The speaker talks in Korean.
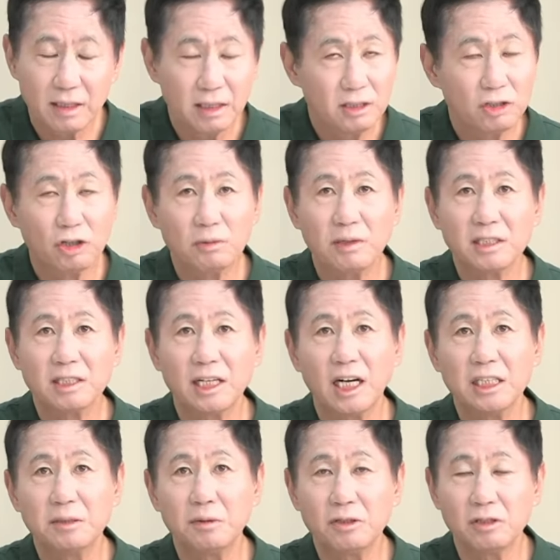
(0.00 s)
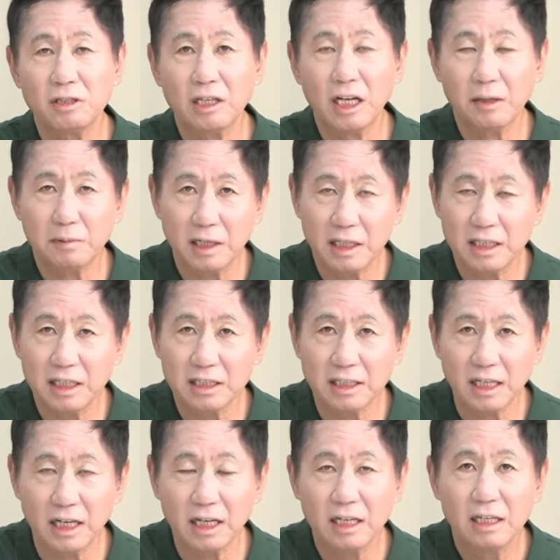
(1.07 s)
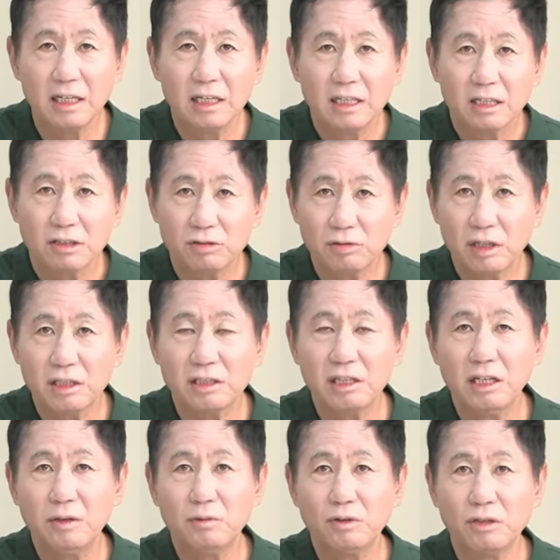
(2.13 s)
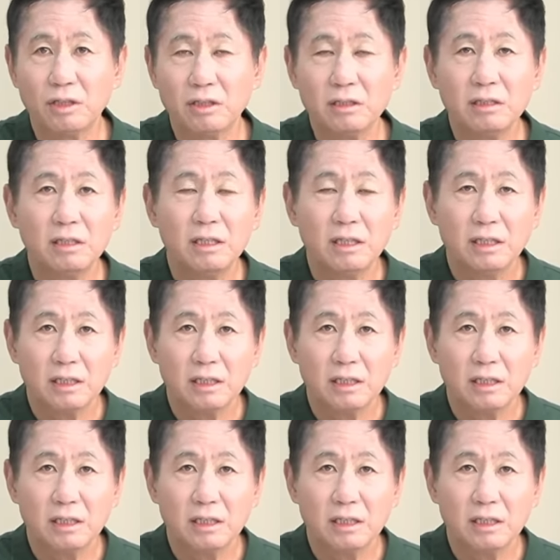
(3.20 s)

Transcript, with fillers: 천구백사십오 년 해방이 되자 그 중에서 일부는